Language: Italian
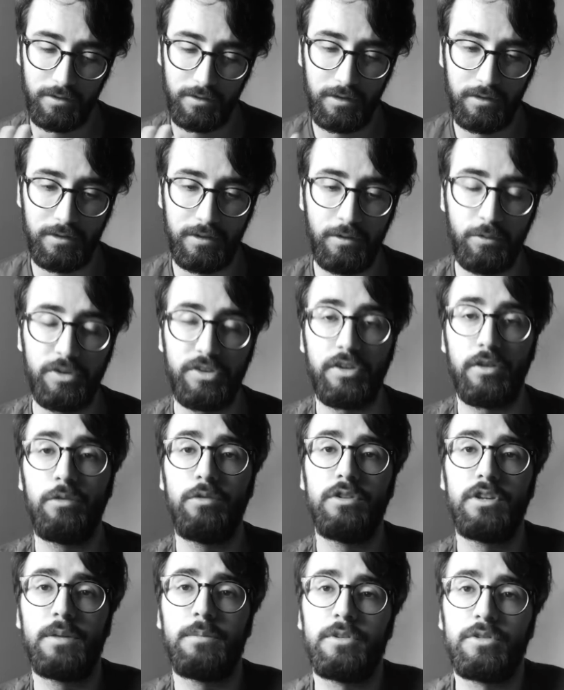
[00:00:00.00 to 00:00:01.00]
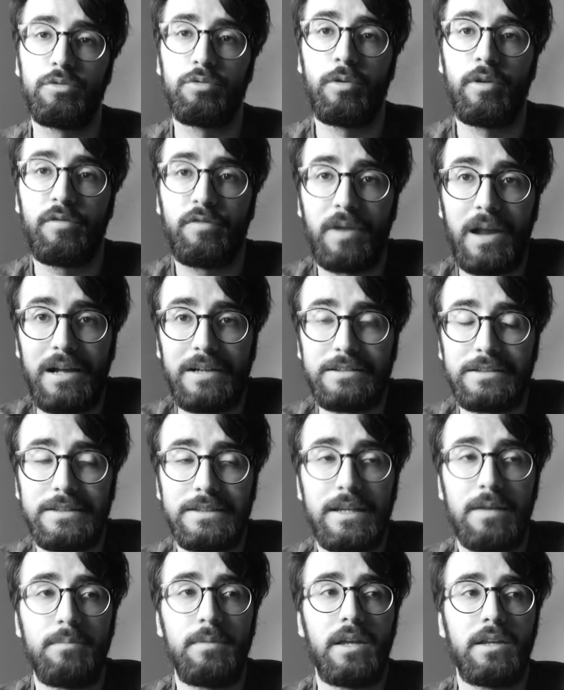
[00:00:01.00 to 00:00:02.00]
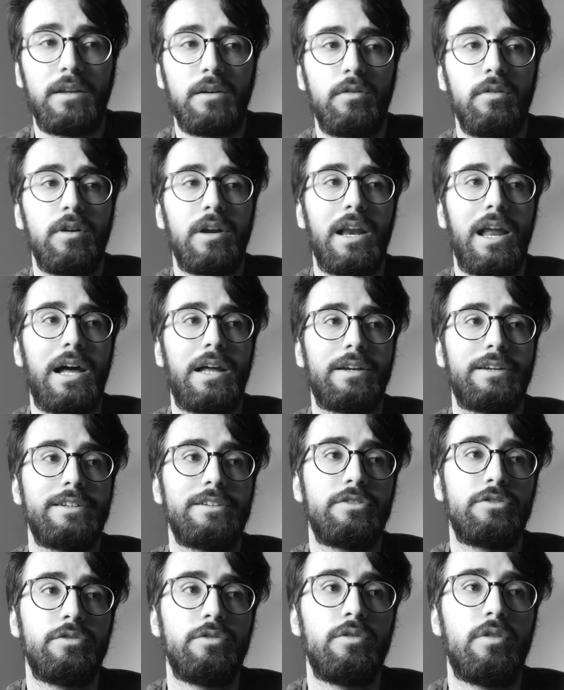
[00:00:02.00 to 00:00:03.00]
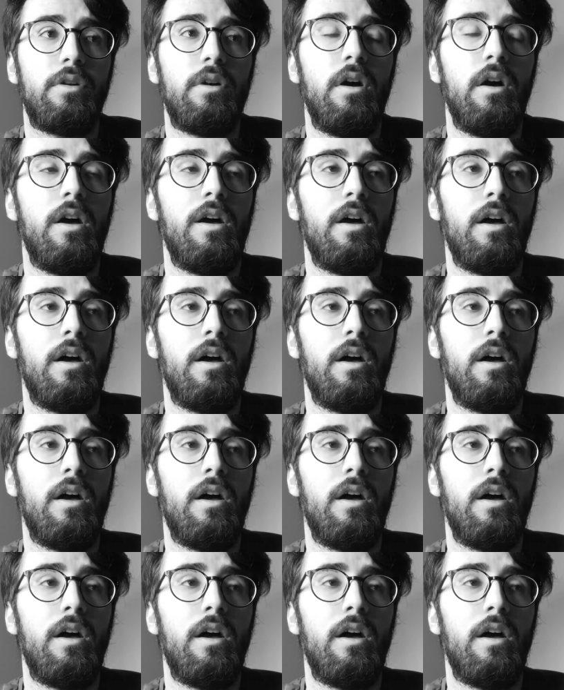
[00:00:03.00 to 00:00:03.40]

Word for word: de di queste ultime sue frasi scambiate con Clark sono